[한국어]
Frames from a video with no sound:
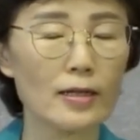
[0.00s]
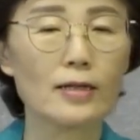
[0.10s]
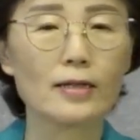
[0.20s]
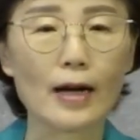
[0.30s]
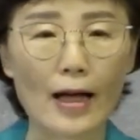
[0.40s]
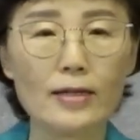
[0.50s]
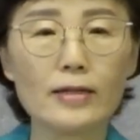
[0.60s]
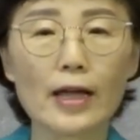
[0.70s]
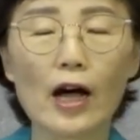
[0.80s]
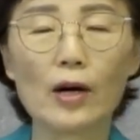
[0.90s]

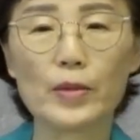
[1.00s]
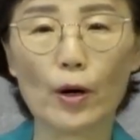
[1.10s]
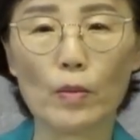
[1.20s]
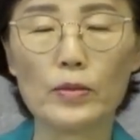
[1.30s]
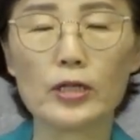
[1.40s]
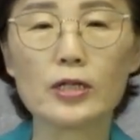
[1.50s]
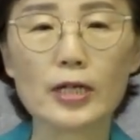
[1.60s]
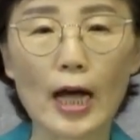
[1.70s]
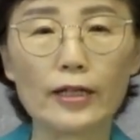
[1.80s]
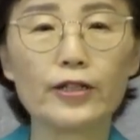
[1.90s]
간사함이 없는
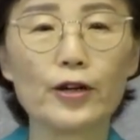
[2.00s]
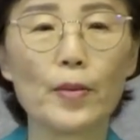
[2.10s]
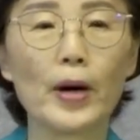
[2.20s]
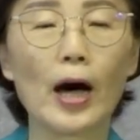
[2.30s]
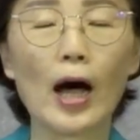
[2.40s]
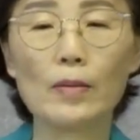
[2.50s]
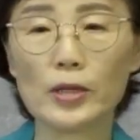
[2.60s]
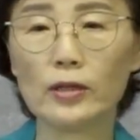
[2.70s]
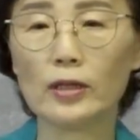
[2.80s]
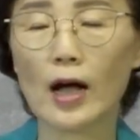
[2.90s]
자들이어야
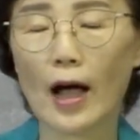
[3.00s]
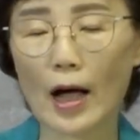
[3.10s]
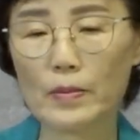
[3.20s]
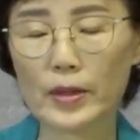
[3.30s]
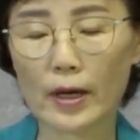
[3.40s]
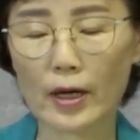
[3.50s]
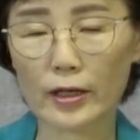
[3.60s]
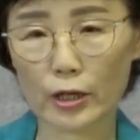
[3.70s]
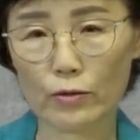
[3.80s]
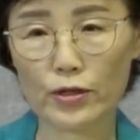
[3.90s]
함을 함께
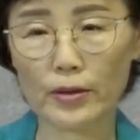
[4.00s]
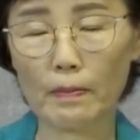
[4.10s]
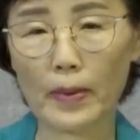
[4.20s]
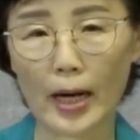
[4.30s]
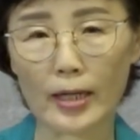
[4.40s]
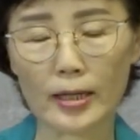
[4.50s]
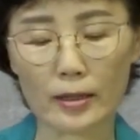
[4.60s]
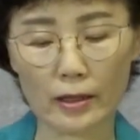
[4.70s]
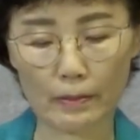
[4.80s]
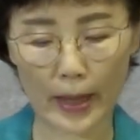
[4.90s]
깨우침
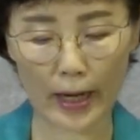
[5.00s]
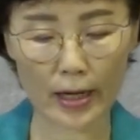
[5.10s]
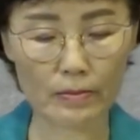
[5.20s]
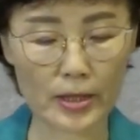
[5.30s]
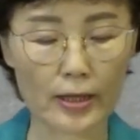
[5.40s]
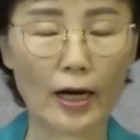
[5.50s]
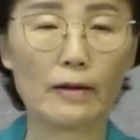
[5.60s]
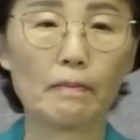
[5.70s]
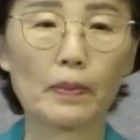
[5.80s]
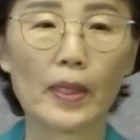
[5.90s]
받기를
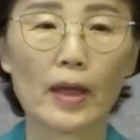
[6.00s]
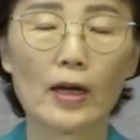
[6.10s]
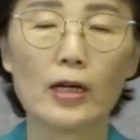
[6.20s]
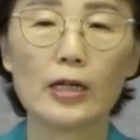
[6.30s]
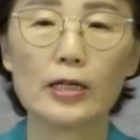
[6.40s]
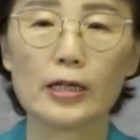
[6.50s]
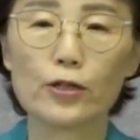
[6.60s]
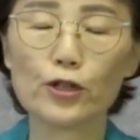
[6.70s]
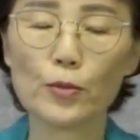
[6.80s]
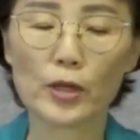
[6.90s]
바랍니다.
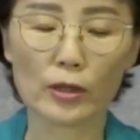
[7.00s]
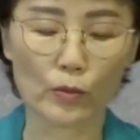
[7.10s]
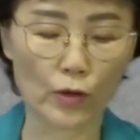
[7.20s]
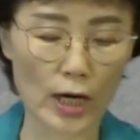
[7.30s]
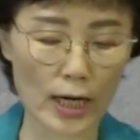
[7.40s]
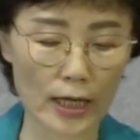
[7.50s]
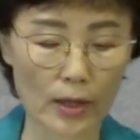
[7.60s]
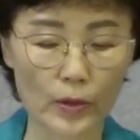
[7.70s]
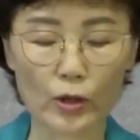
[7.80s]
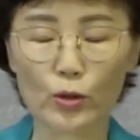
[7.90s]
예수님이 무화과
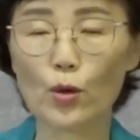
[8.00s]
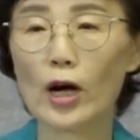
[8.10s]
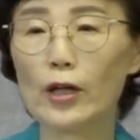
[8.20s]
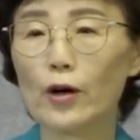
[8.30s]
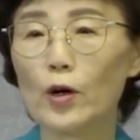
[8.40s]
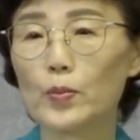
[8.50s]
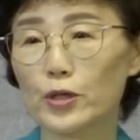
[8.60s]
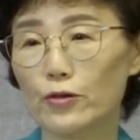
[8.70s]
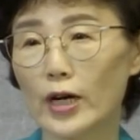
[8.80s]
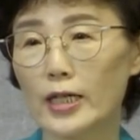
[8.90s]
나무를 통하여
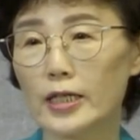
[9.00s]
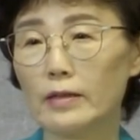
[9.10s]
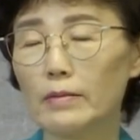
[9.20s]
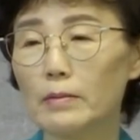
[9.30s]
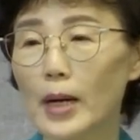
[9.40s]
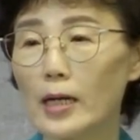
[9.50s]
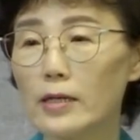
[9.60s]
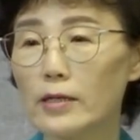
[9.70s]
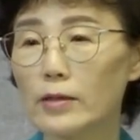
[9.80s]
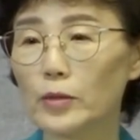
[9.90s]
비유하신
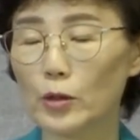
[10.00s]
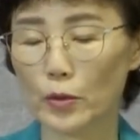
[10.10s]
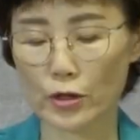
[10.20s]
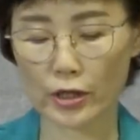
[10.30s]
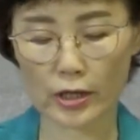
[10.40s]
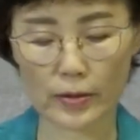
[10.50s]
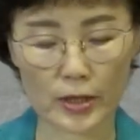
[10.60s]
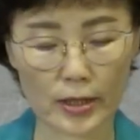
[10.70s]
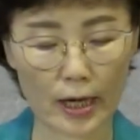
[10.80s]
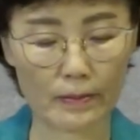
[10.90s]
말씀을
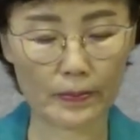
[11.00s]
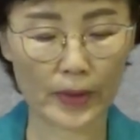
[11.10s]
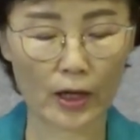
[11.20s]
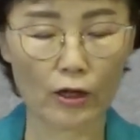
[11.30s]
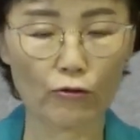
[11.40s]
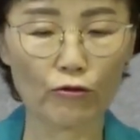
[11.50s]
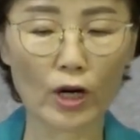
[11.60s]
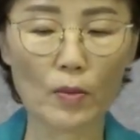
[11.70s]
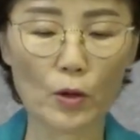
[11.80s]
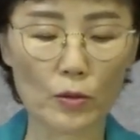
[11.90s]
보시겠습니다.
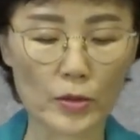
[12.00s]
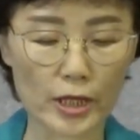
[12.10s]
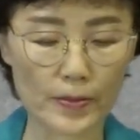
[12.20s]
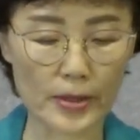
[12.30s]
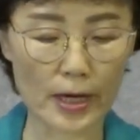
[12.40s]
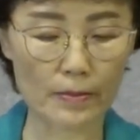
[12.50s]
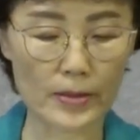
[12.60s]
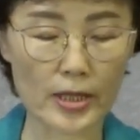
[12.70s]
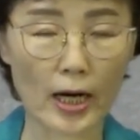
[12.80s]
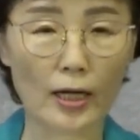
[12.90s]
누가복음
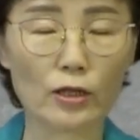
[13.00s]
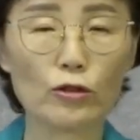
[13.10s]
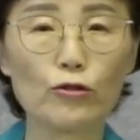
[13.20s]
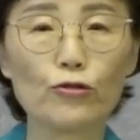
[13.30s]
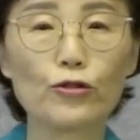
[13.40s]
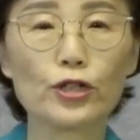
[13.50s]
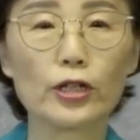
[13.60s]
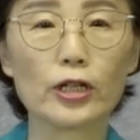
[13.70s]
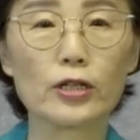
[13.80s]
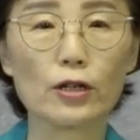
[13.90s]
13장
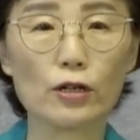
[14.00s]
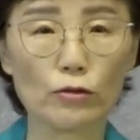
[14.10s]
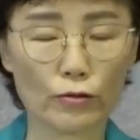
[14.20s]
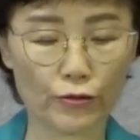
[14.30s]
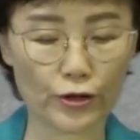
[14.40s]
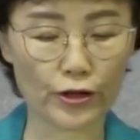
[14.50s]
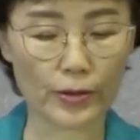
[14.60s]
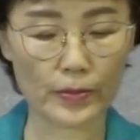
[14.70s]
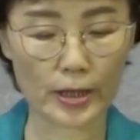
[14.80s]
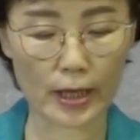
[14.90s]
6절에서
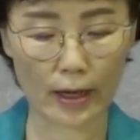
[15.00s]
9절입니다.